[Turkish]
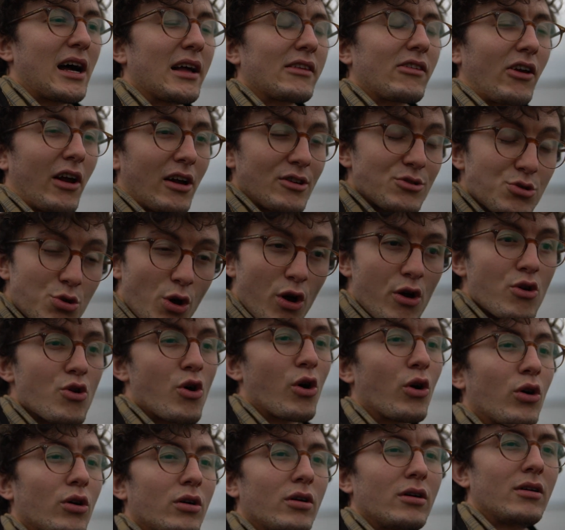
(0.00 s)
atraksiyon
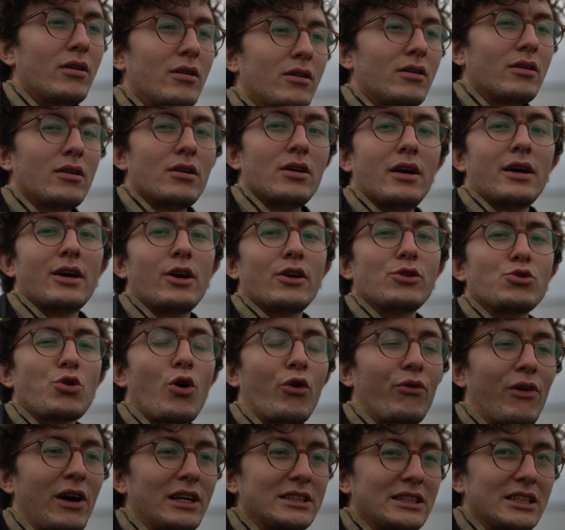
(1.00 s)
yok. Yani
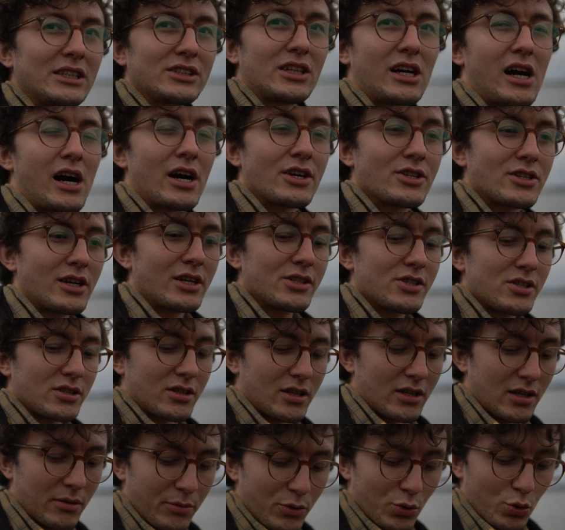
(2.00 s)
çok fazla
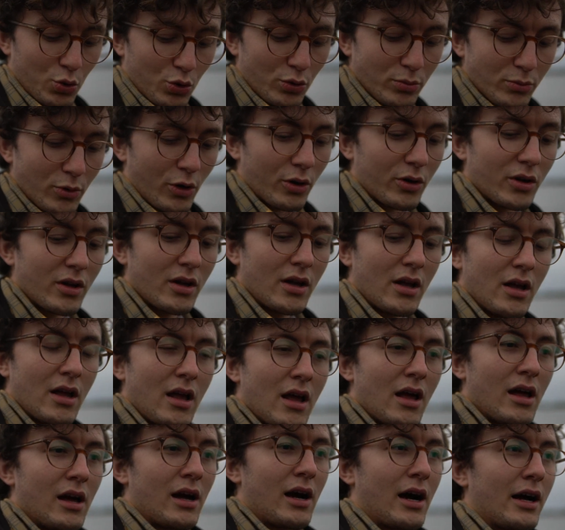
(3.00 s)
karşılaştıkları bir durum yok.
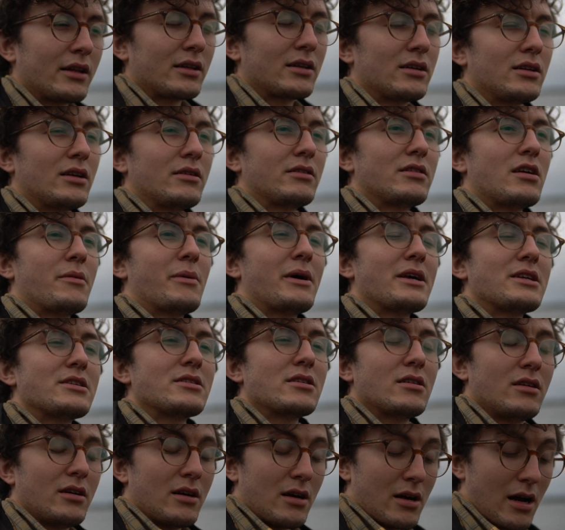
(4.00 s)
Hani
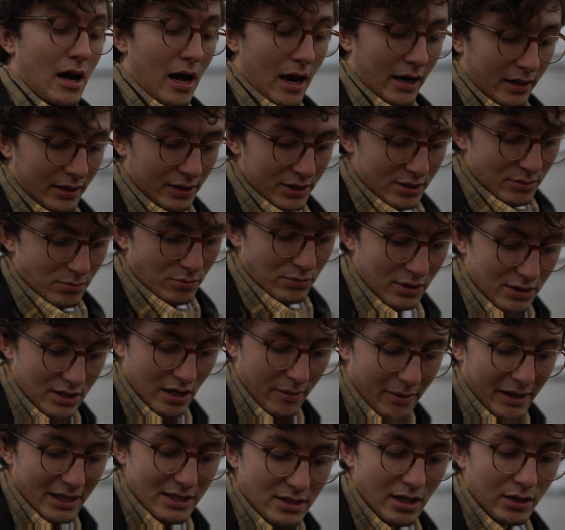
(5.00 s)
Sebastian, e, arkadaşım
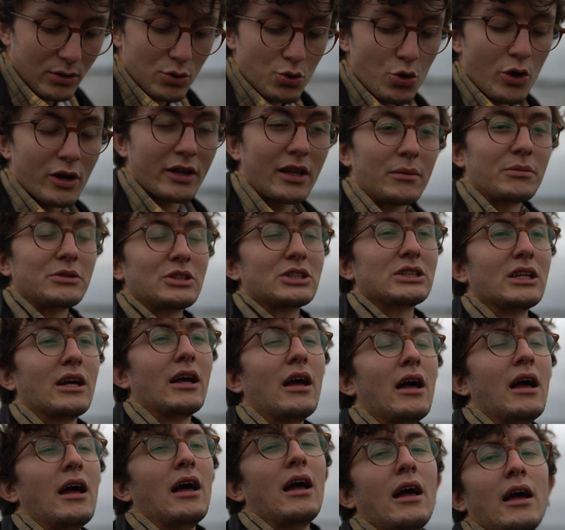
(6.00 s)
Sebastian şöyle demişti.
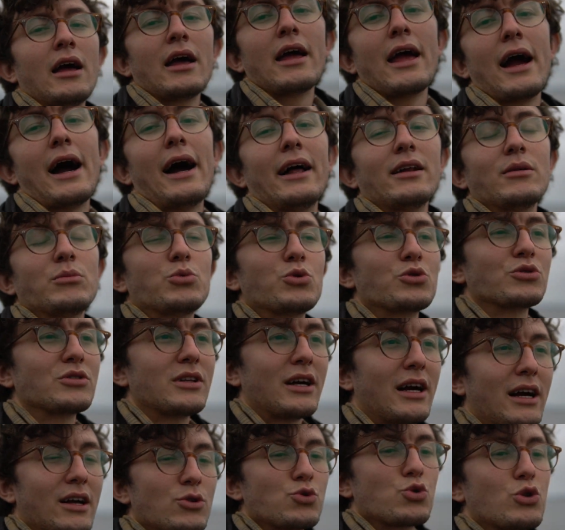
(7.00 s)
Yani
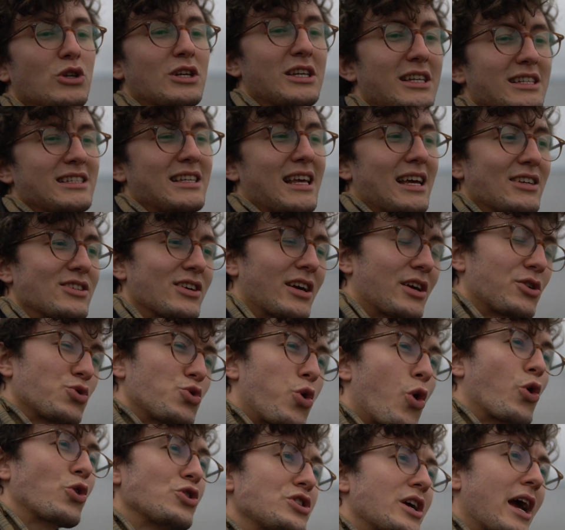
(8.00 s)
burada izleyecek
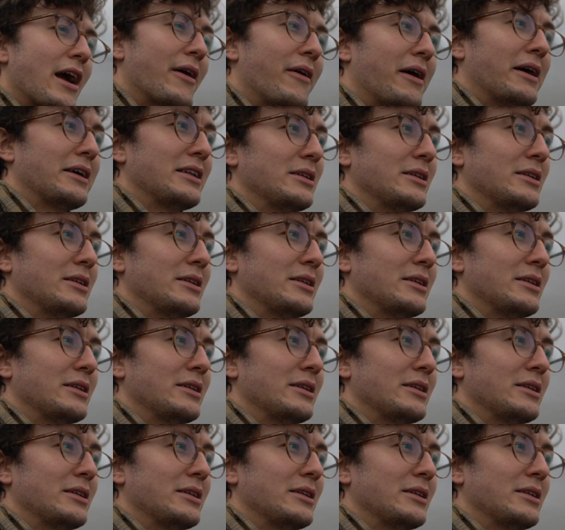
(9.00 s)
çok şey var